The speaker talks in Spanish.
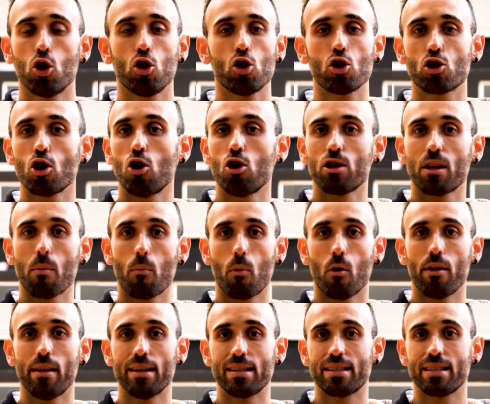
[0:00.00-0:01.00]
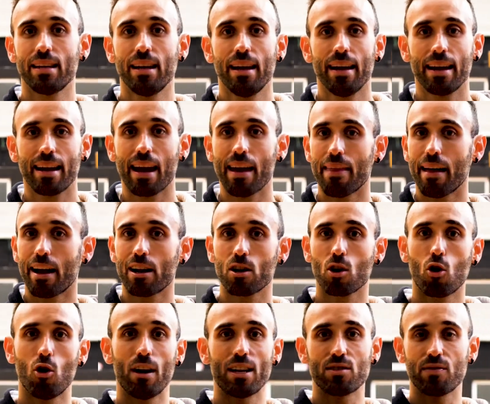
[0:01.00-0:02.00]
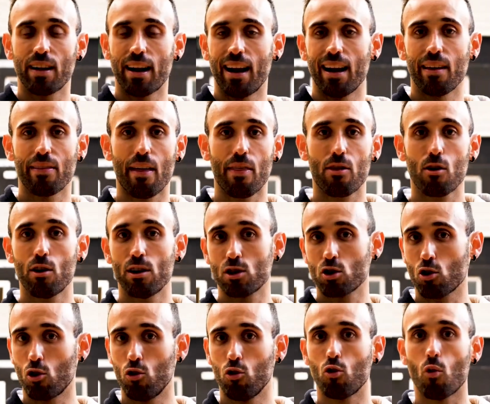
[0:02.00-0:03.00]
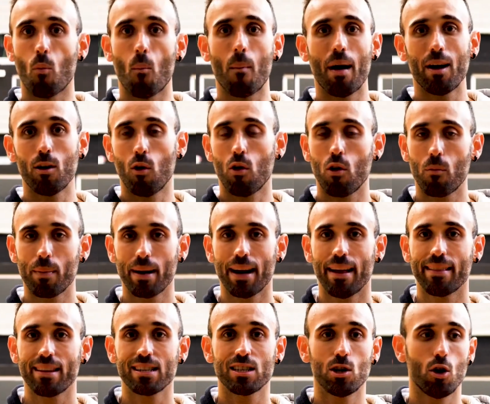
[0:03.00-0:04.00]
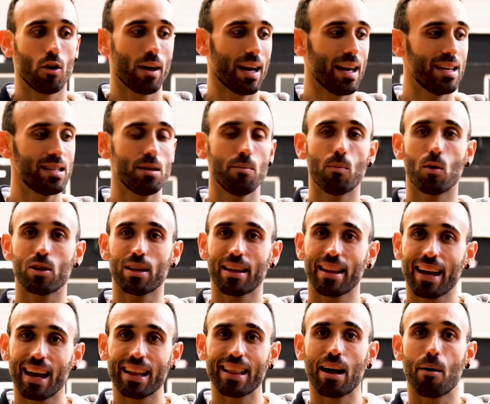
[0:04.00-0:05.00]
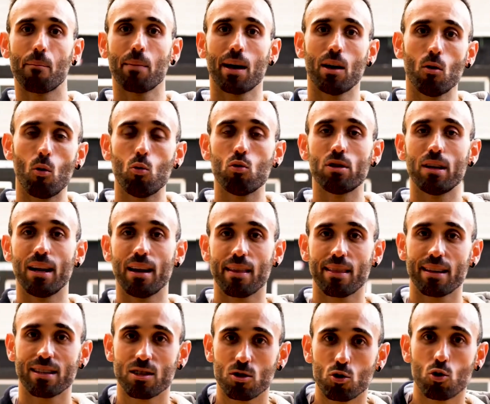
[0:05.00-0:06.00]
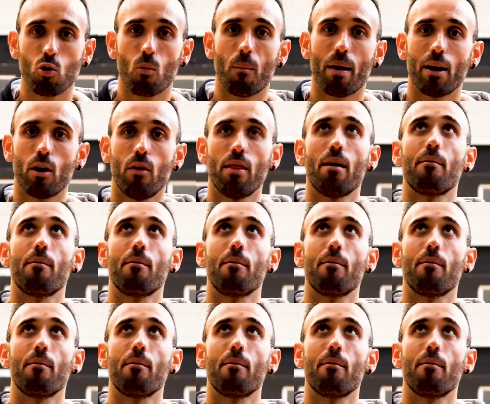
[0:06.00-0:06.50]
No solo te puedes quedar con las finalizaciones con tu mano dominante, sino que es importante que también utilices tu mano